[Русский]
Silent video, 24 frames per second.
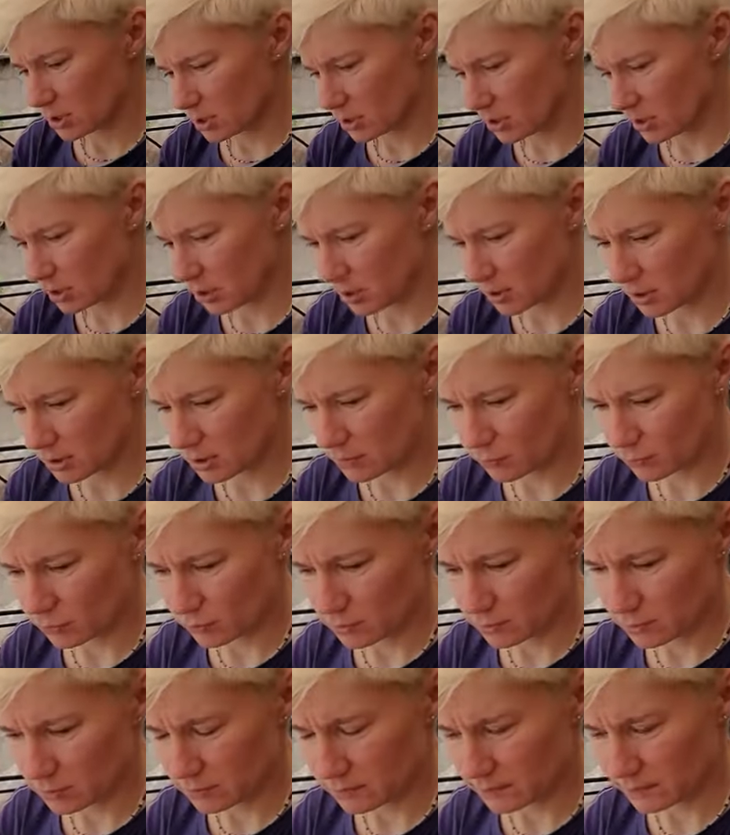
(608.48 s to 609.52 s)
Так, вот.
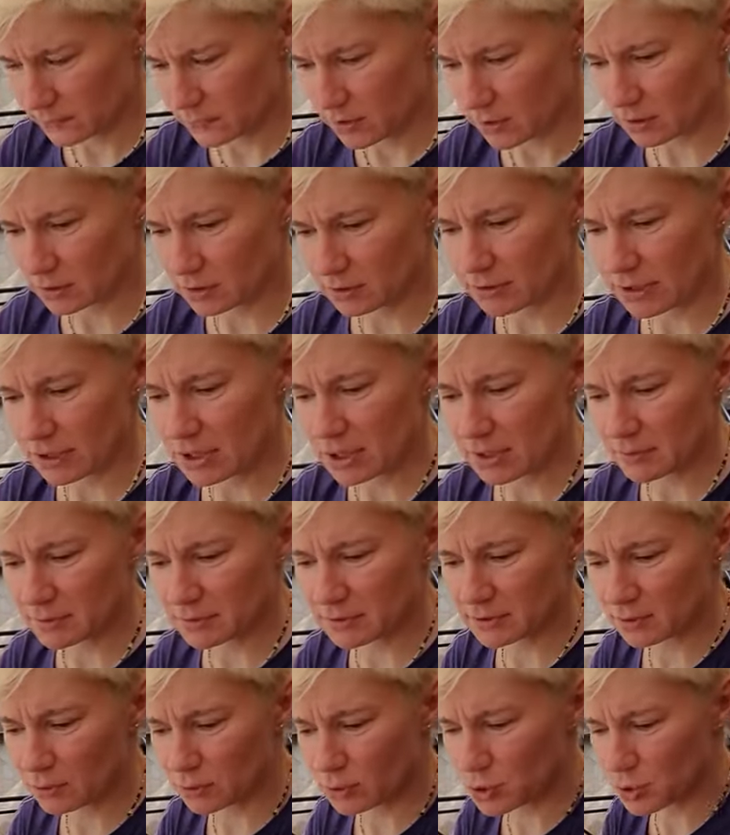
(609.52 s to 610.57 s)
Так, давайте я
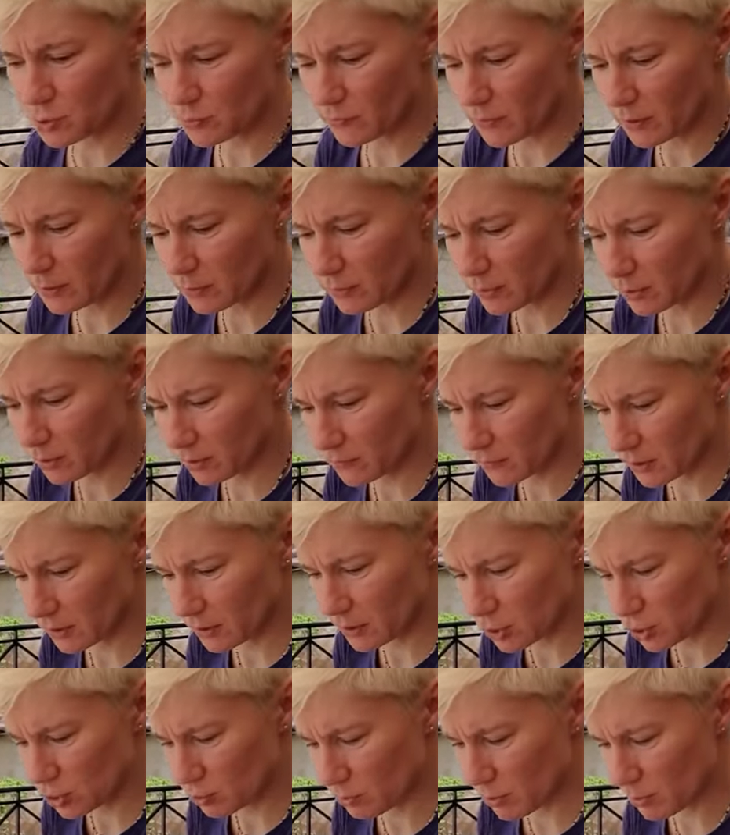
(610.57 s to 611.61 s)
поставлю, чтобы вам было
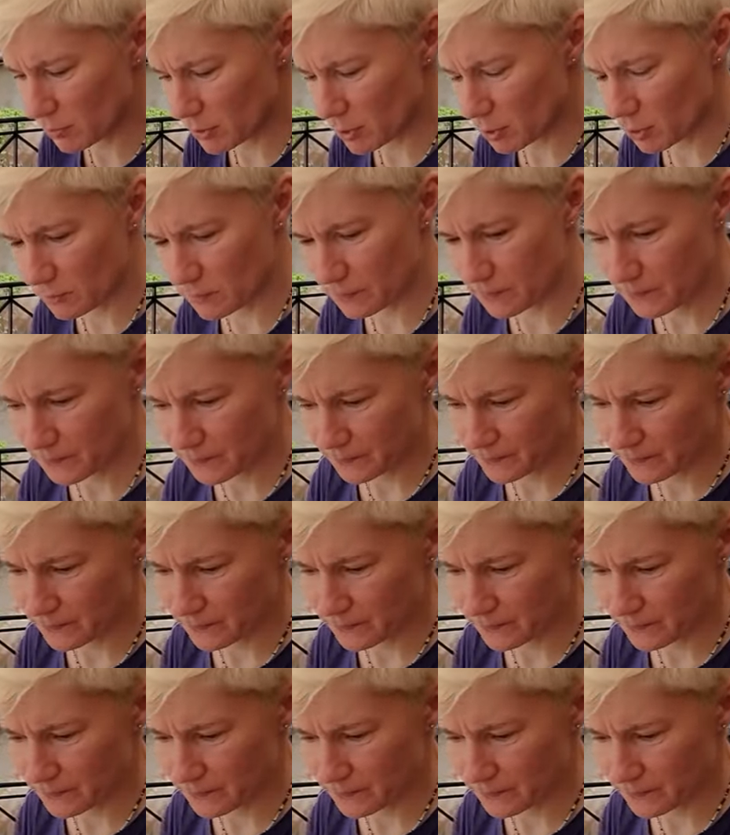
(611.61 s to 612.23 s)
видно, что мы берем.